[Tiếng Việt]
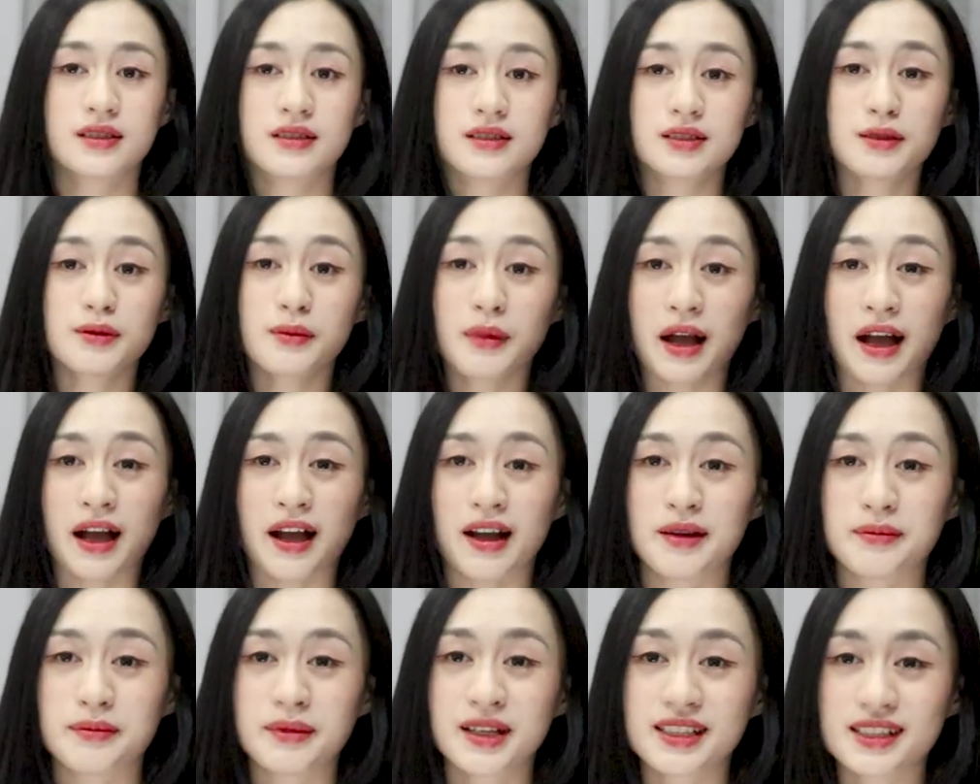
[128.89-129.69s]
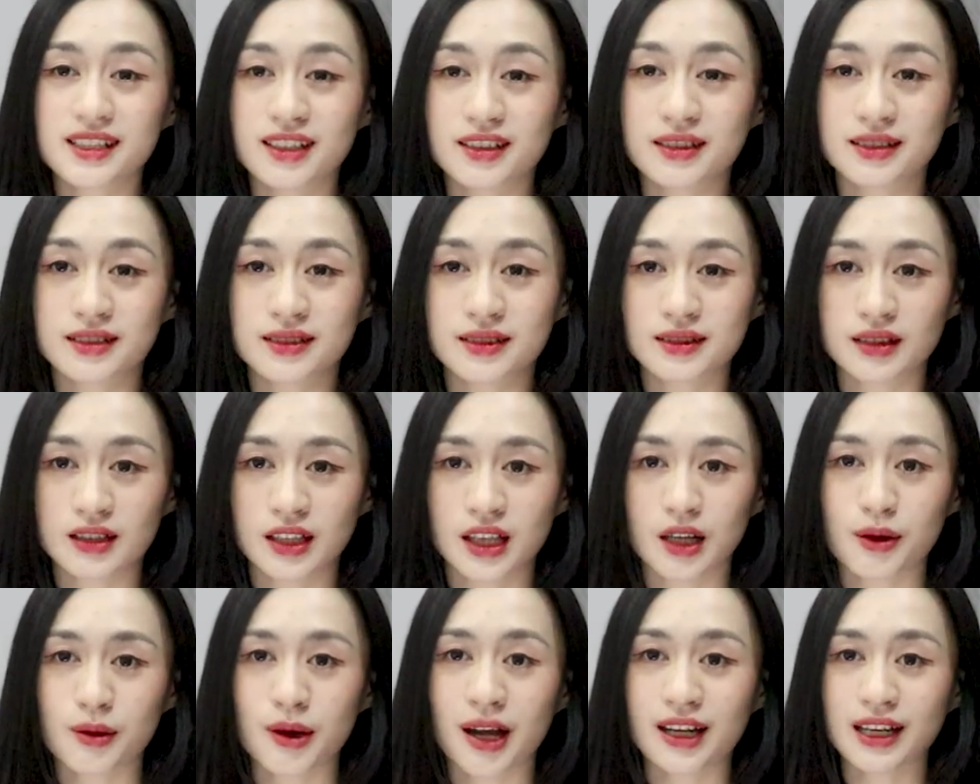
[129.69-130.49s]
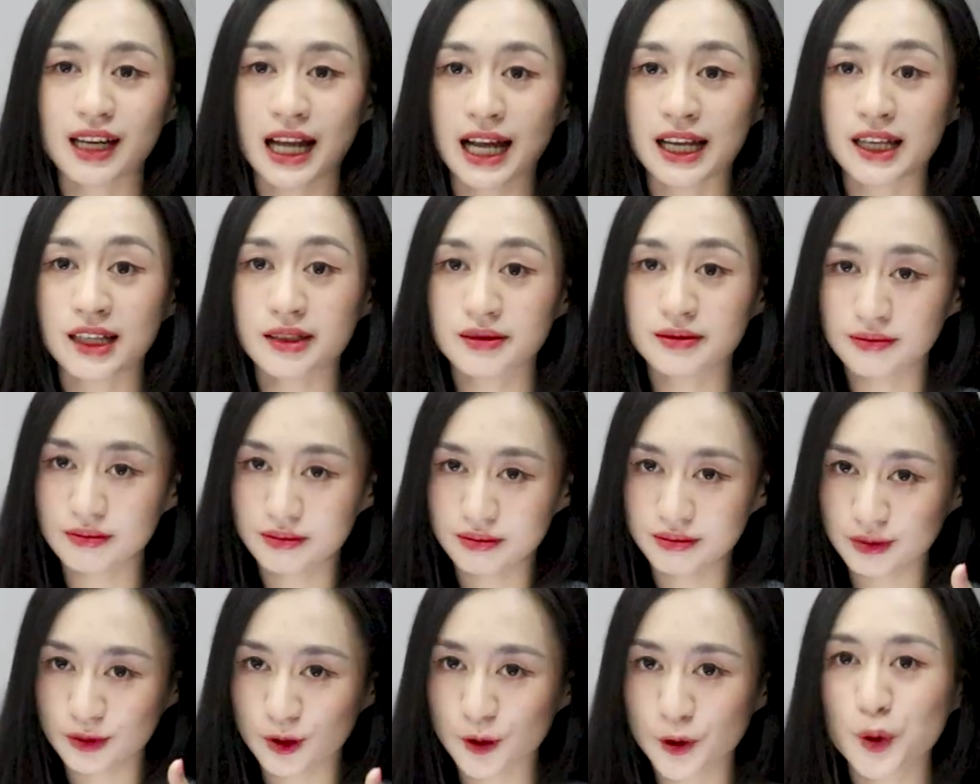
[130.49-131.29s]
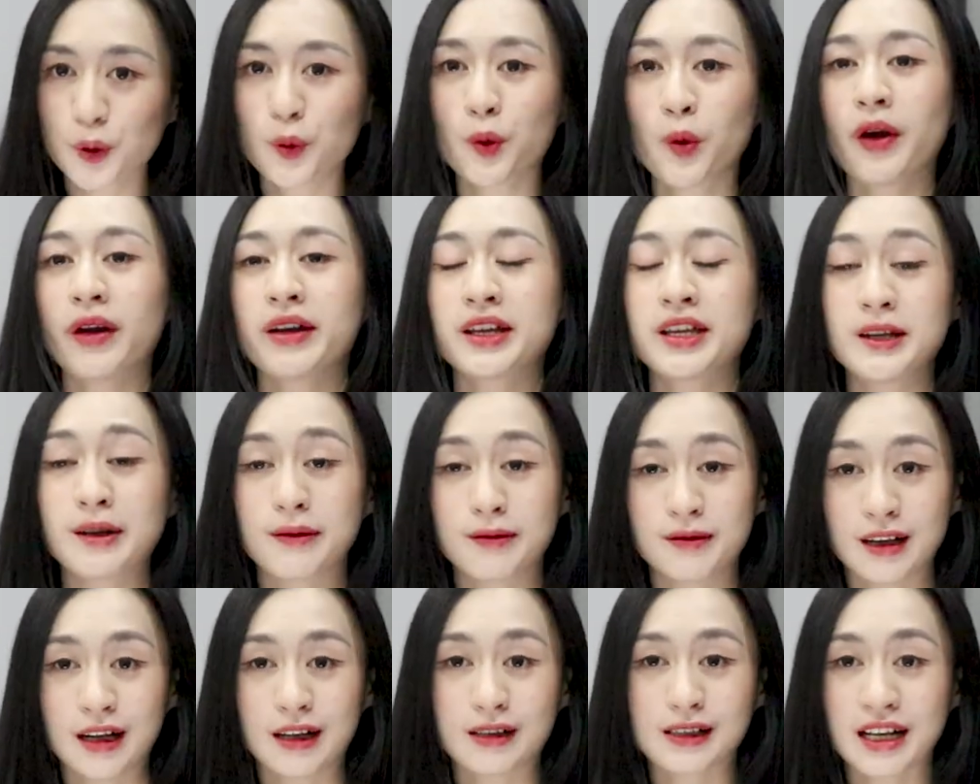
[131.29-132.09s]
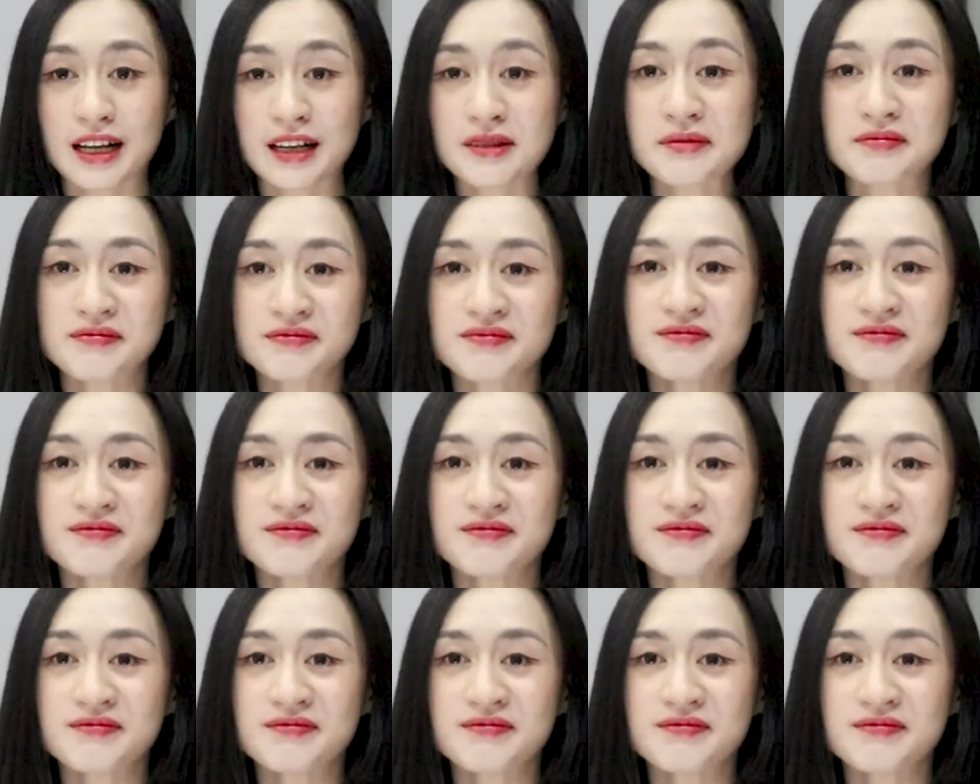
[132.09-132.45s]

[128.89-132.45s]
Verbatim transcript: Nhưng mà bây giờ thì các bạn hãy đụng mũ bảo hiểm vào nhá,